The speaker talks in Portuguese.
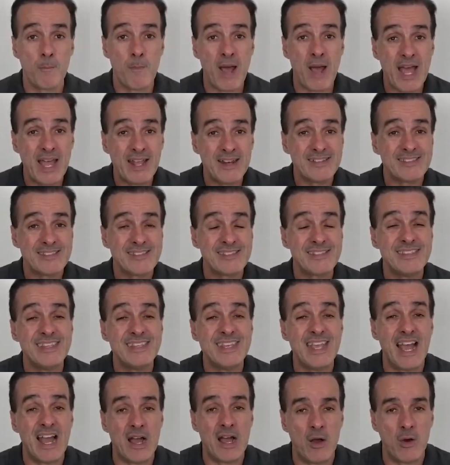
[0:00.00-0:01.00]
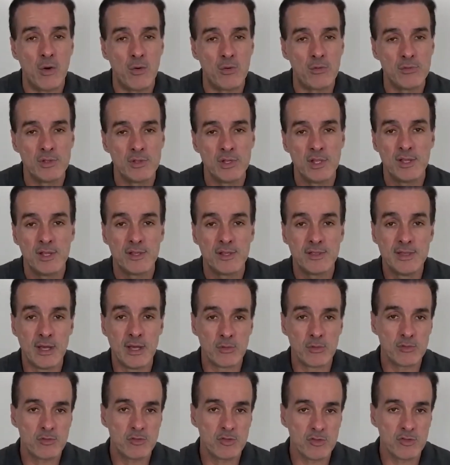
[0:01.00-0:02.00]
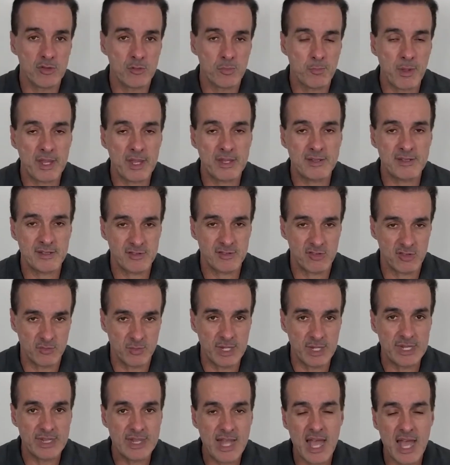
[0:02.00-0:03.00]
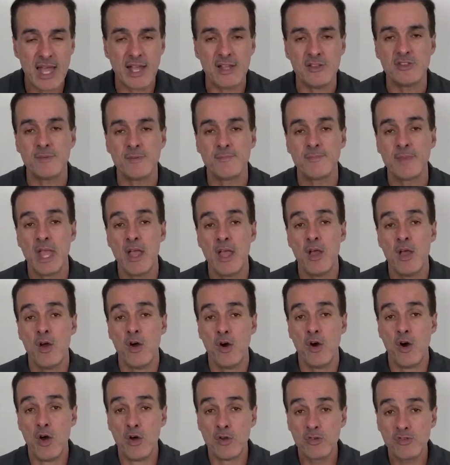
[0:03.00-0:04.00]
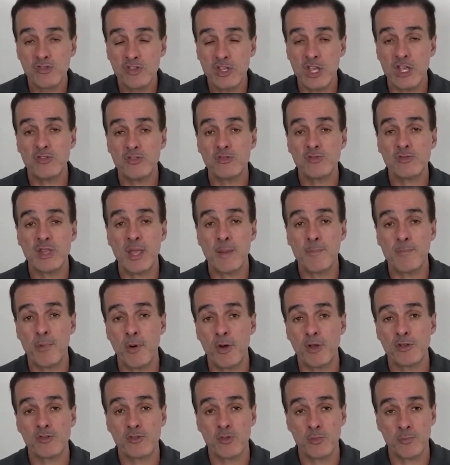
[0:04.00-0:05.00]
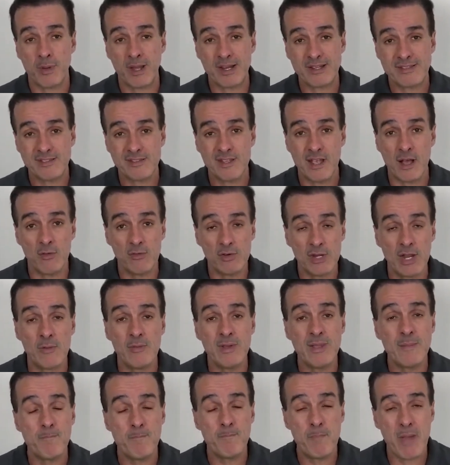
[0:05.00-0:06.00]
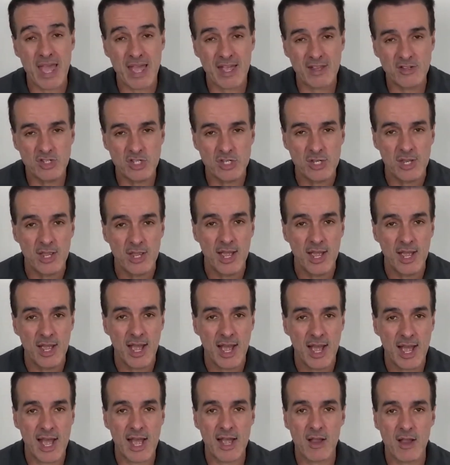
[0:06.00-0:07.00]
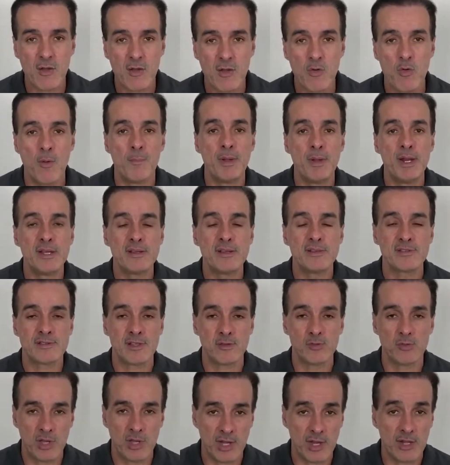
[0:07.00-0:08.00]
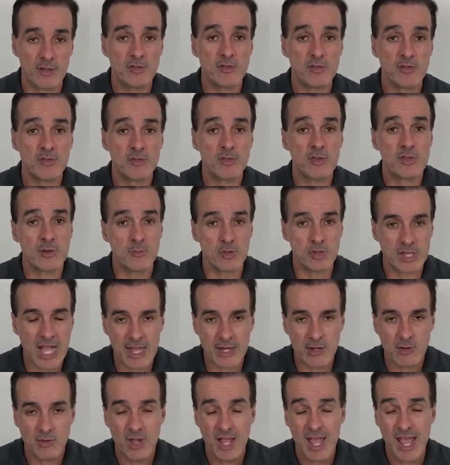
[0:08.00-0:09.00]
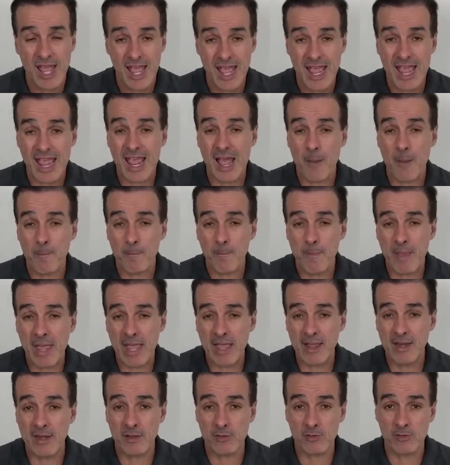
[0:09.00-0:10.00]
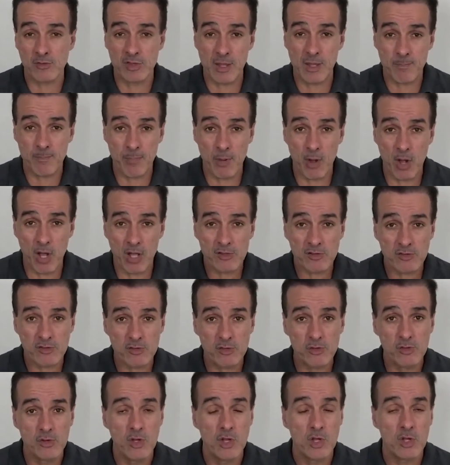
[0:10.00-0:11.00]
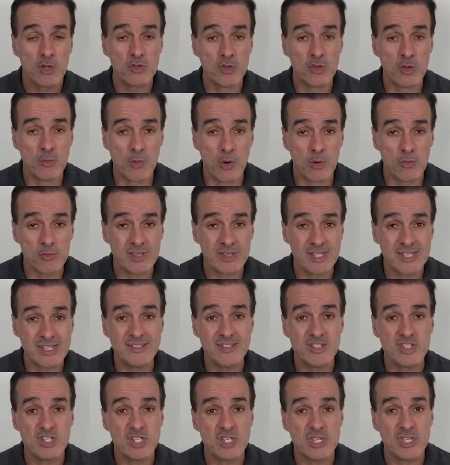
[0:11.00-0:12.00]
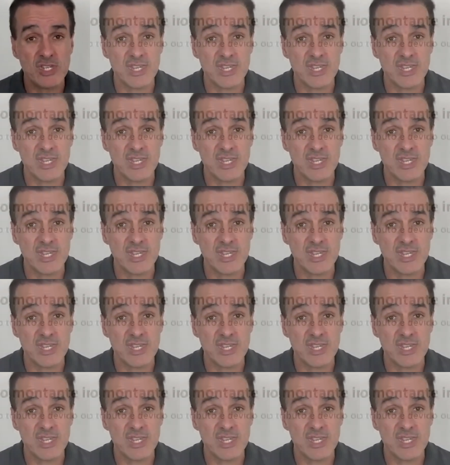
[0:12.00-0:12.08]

parcial não suspende a exigibilidade. Ou seja, um depósito parcial não impede a cobrança do crédito tributário. É apenas o depósito do montante